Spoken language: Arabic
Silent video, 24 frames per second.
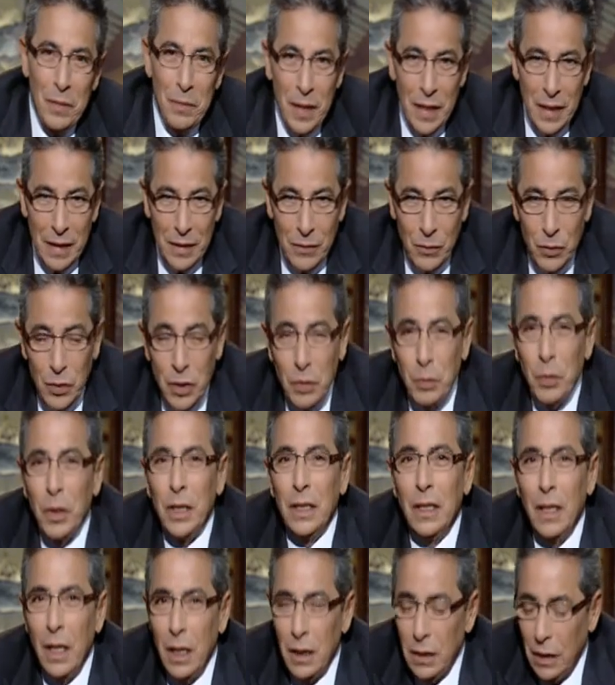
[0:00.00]
الميت
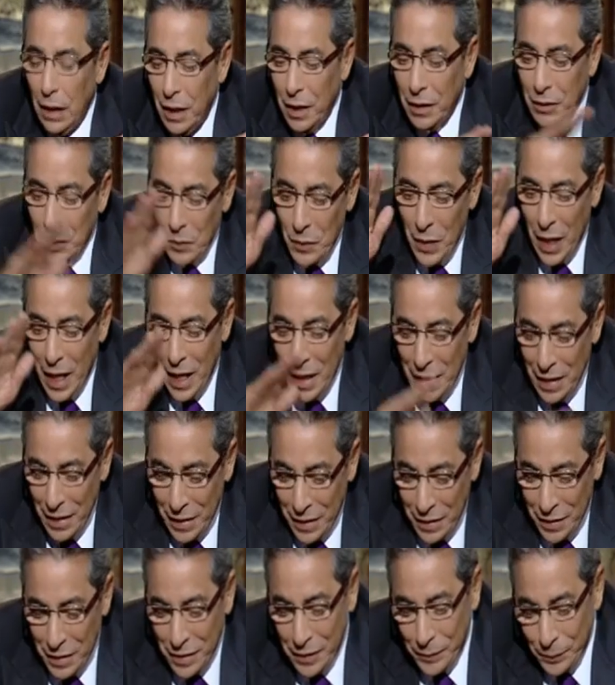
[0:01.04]
درجة الحرارة تبقى عالية
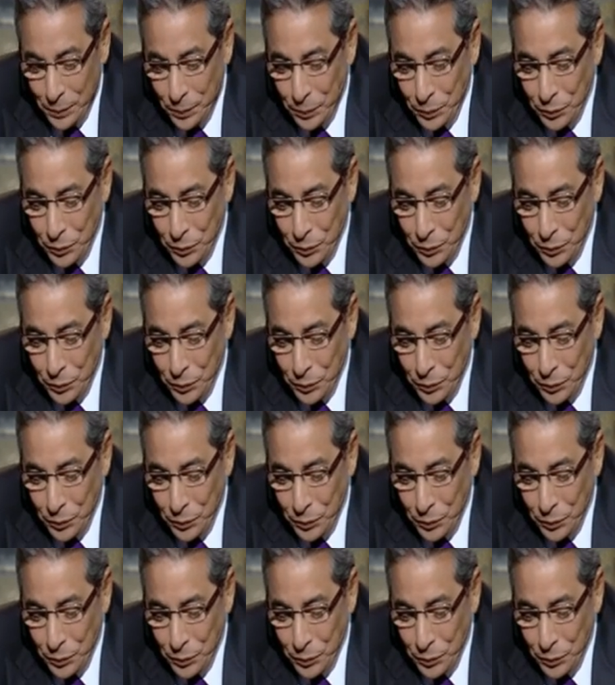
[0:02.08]
جدا